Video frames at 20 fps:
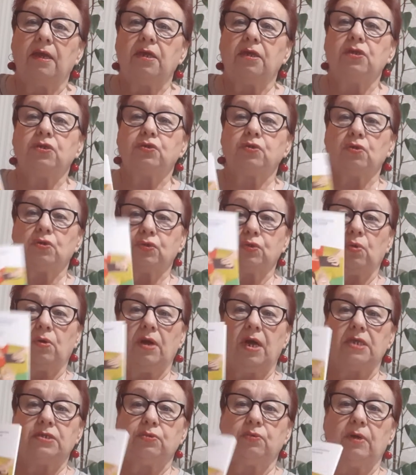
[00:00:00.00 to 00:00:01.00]
Еще что
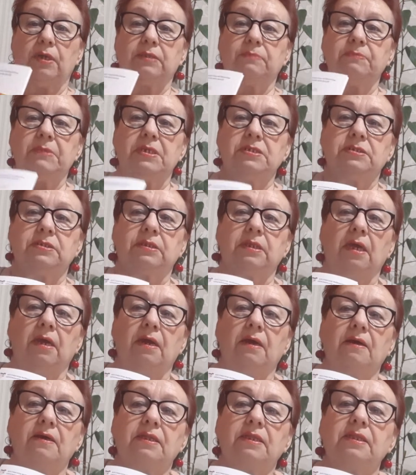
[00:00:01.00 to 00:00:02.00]
хочу отметить.
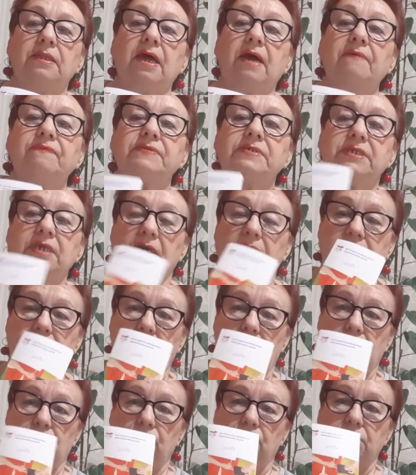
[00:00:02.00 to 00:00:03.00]
До всех
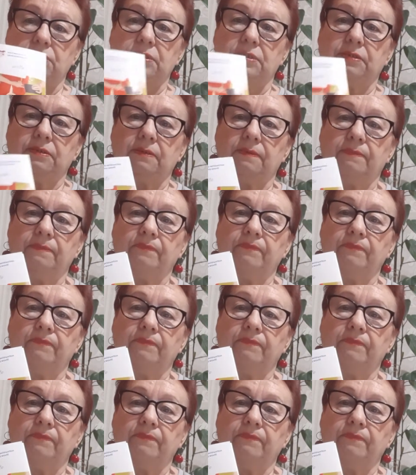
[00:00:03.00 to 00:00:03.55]
доходит